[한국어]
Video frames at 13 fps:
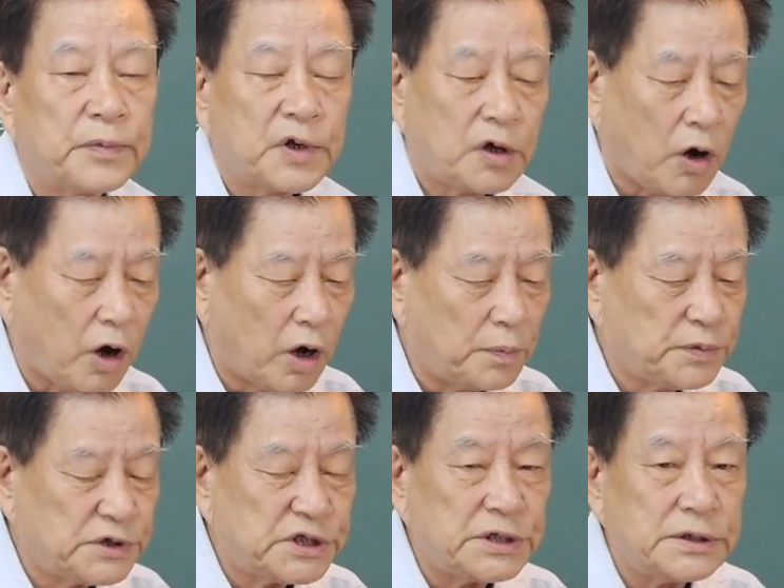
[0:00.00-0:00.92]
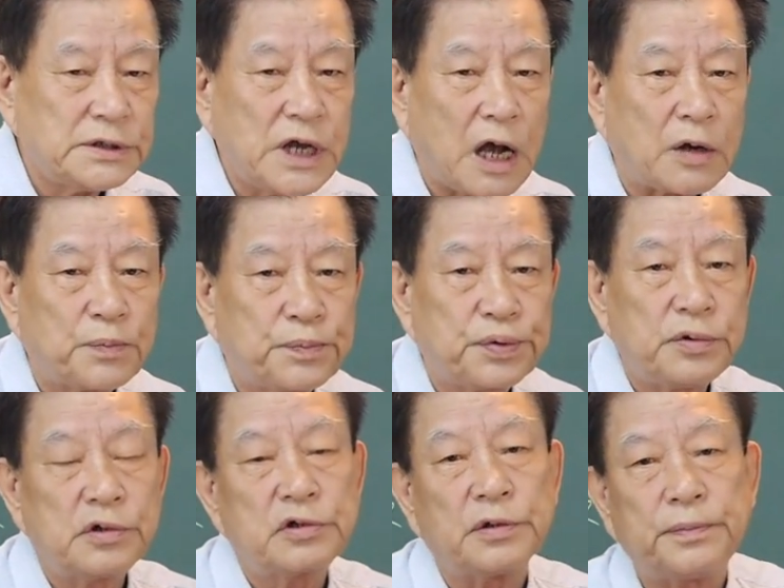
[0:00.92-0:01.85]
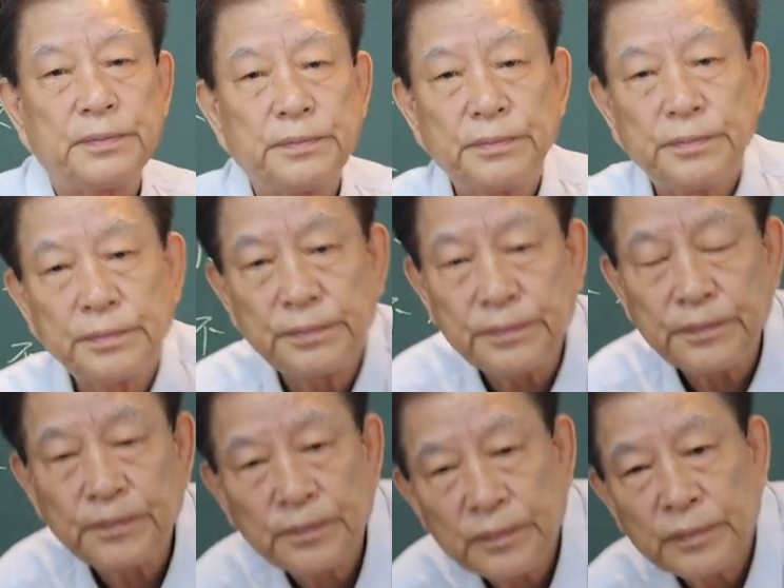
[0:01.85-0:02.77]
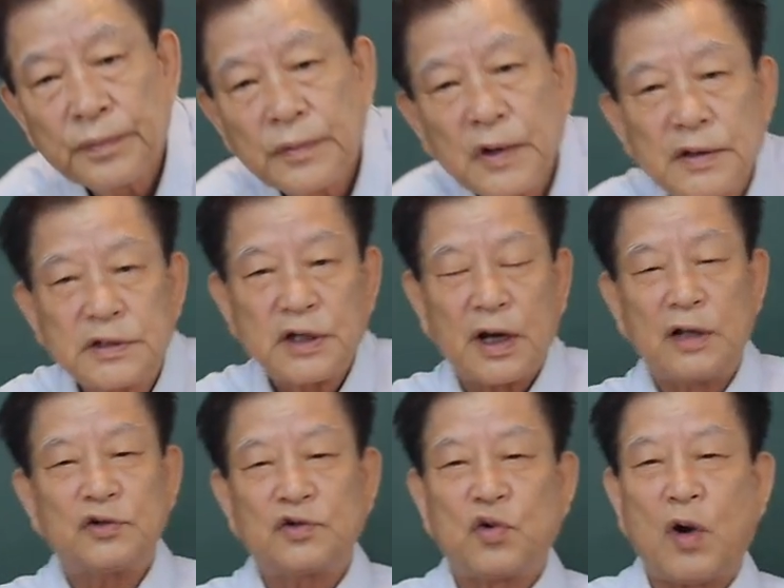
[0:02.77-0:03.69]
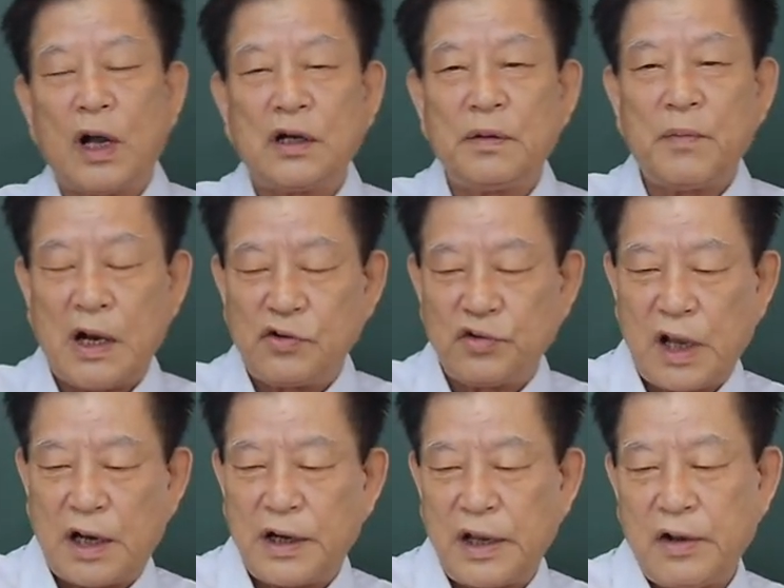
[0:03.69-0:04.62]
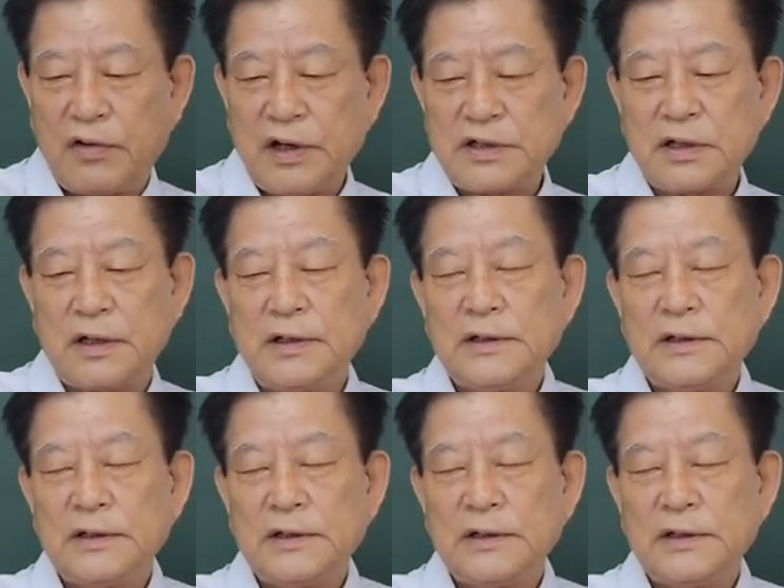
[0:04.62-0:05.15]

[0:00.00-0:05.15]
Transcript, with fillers: 검신약불급 제가 아주 좋아하는 말 중에 하나예요. 그래서